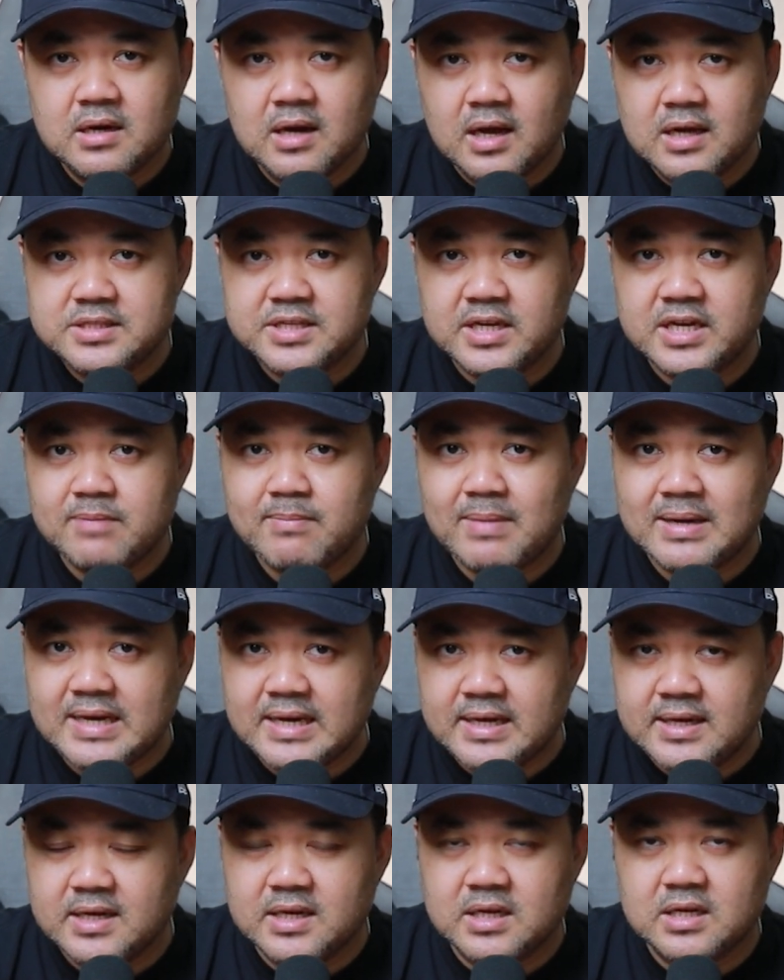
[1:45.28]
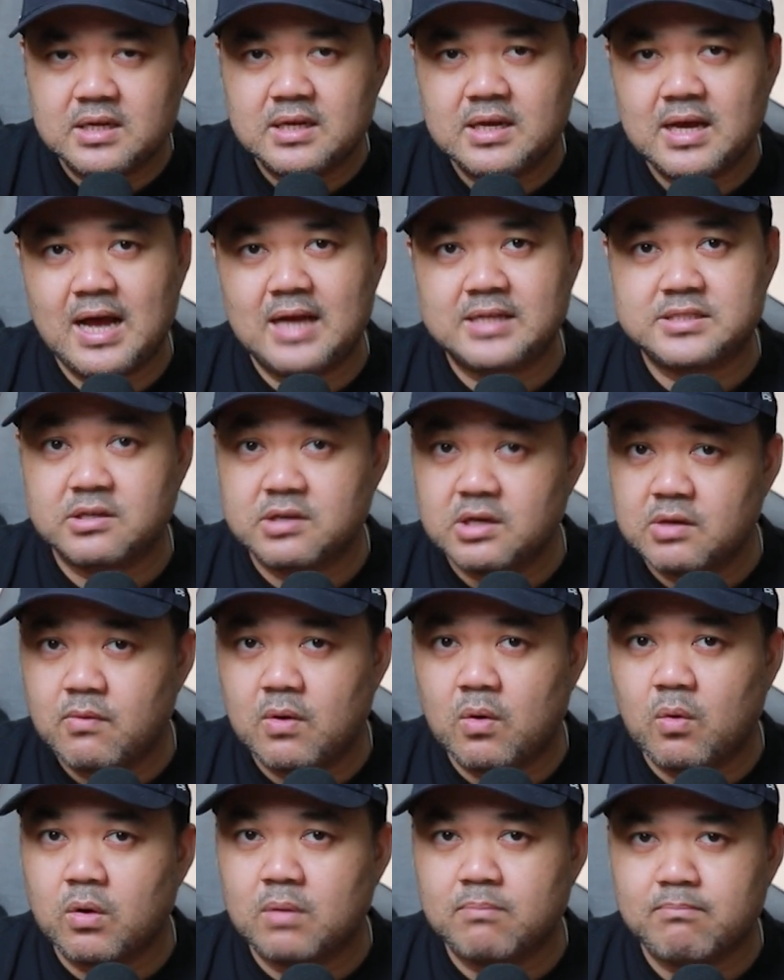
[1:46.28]
เลยเส้นนี้มานิดหนึ่งอาจจะเรียก
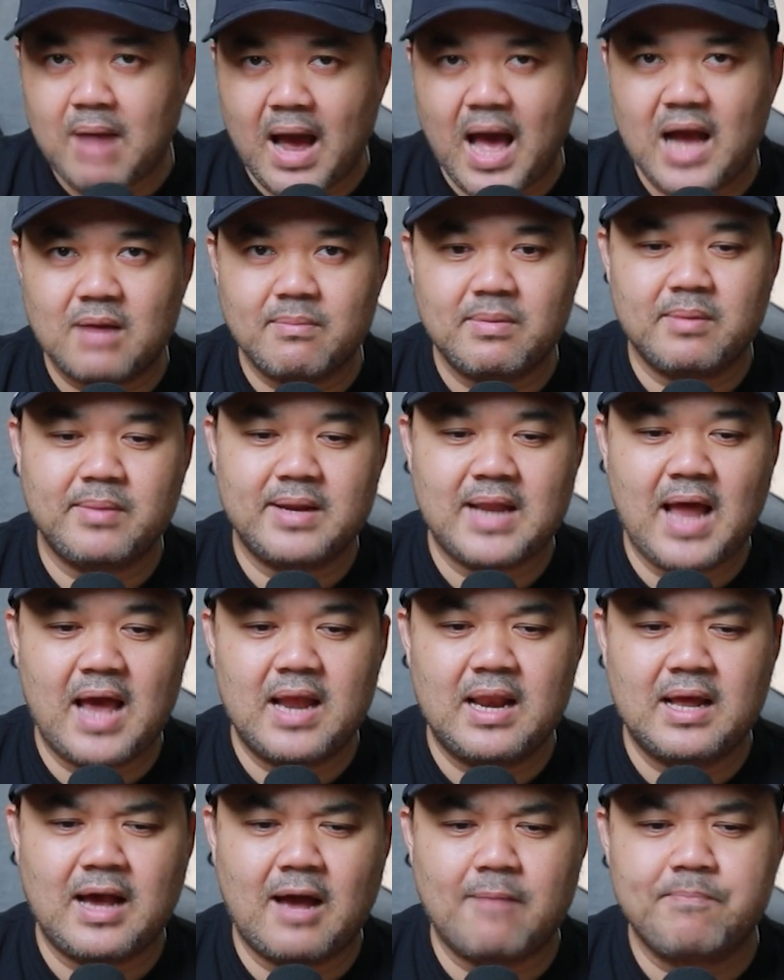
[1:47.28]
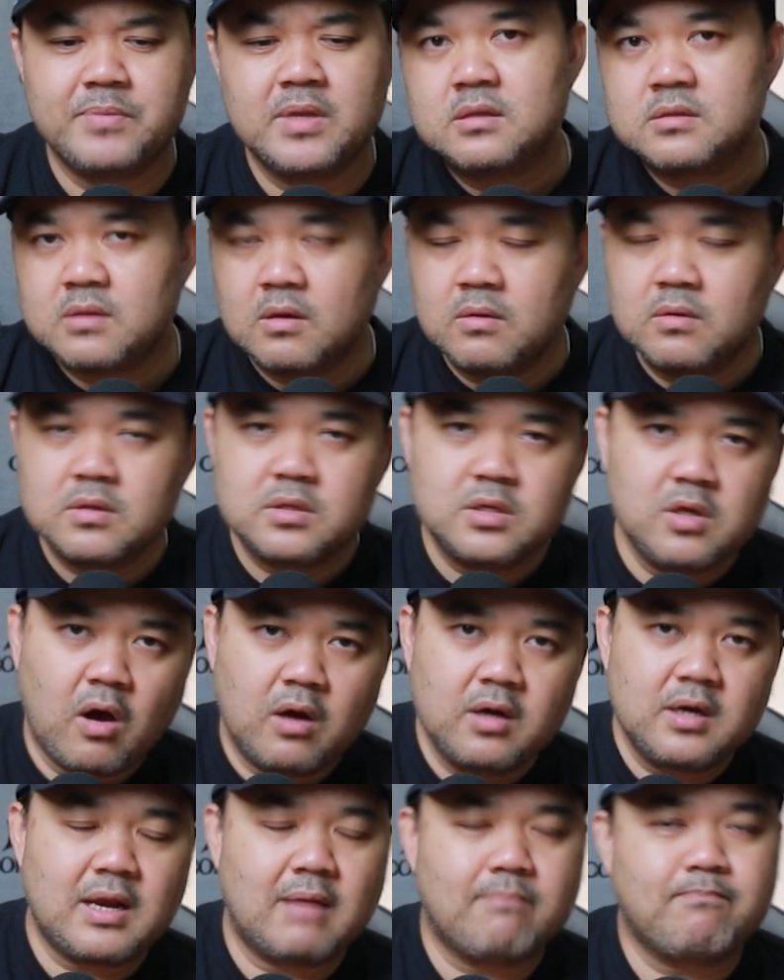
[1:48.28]
ว่าคนบ้าก็เป็นไปได้แหละครับต้องย้อ
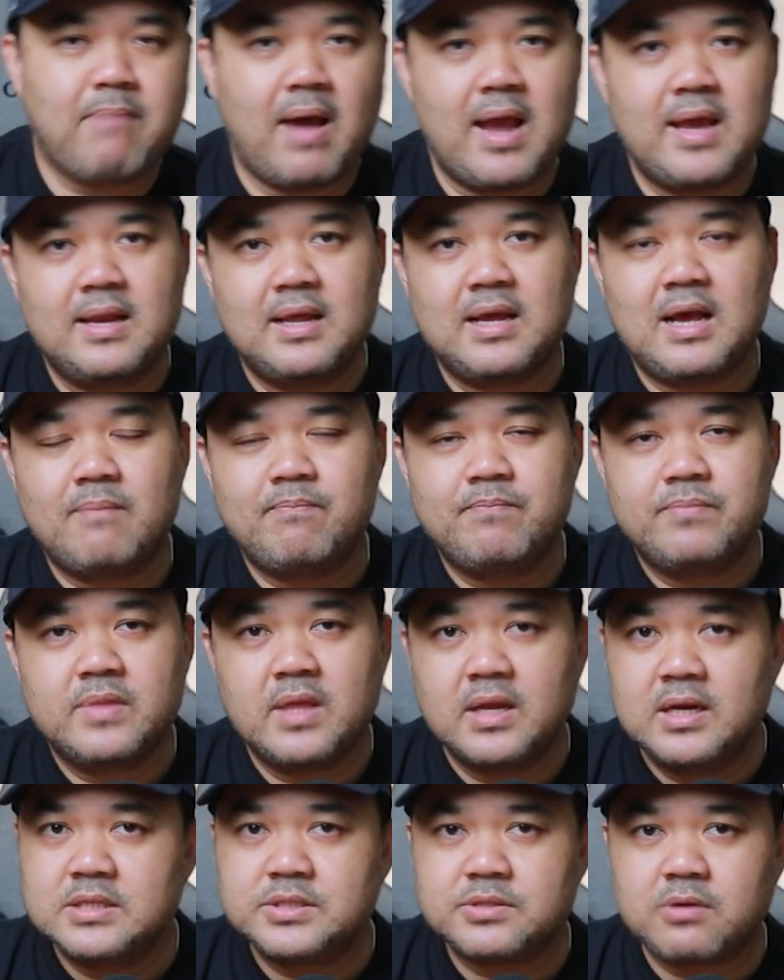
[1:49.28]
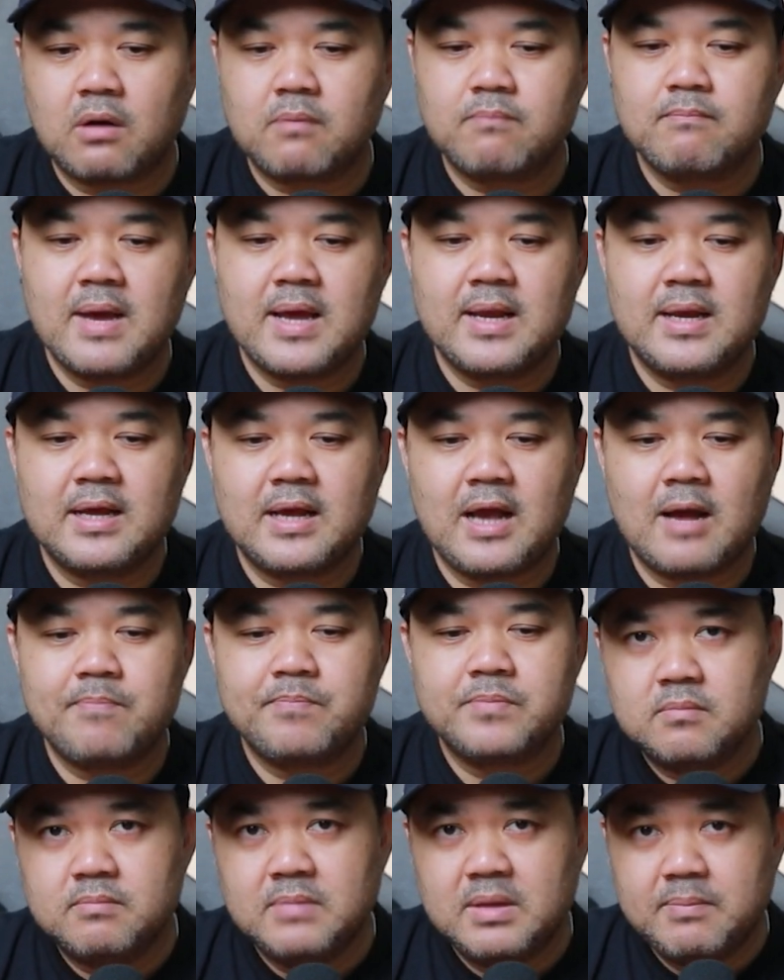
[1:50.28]
นกลับไปนะครับเดนิสโรดแมนนะครับ
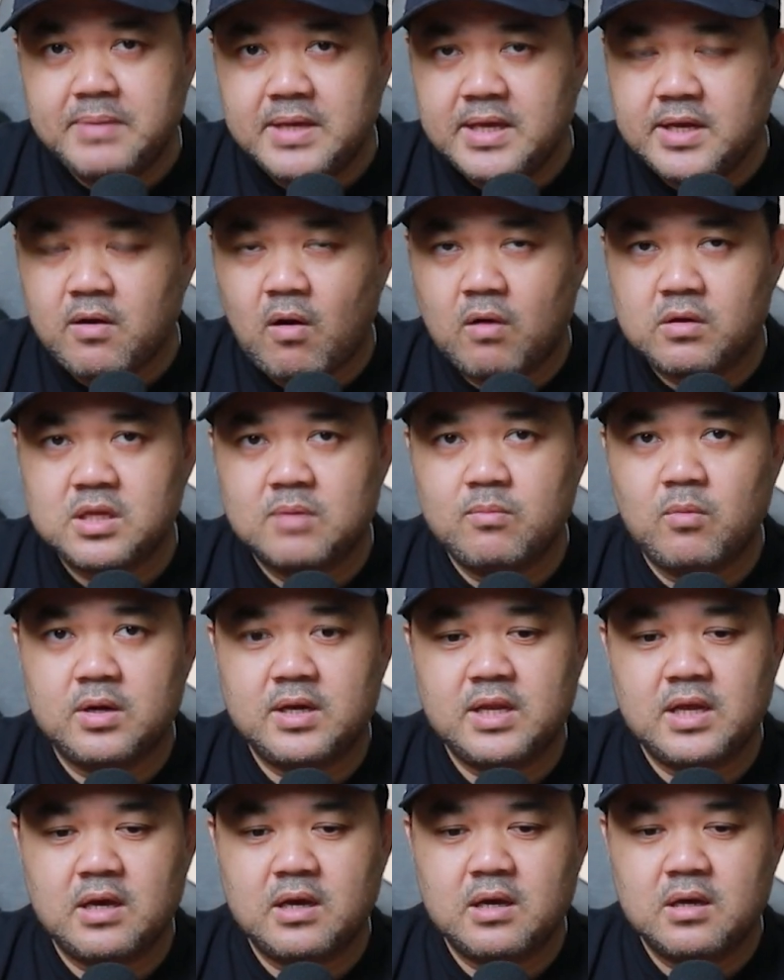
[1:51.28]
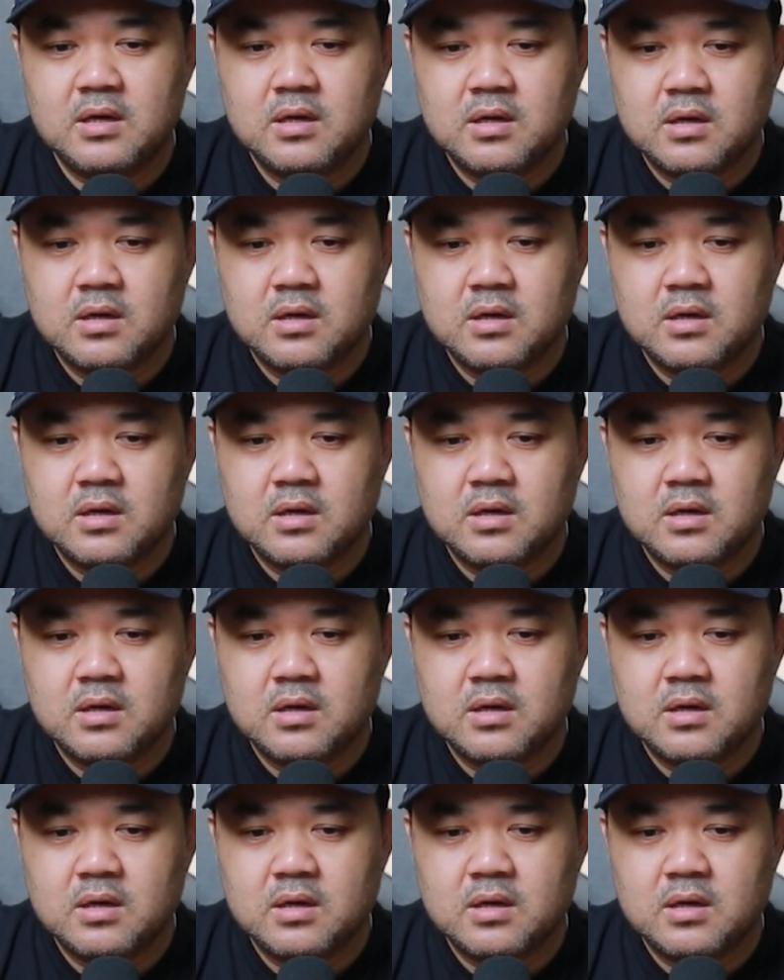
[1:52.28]
มีพี่น้องทั้งหมดเนี่ย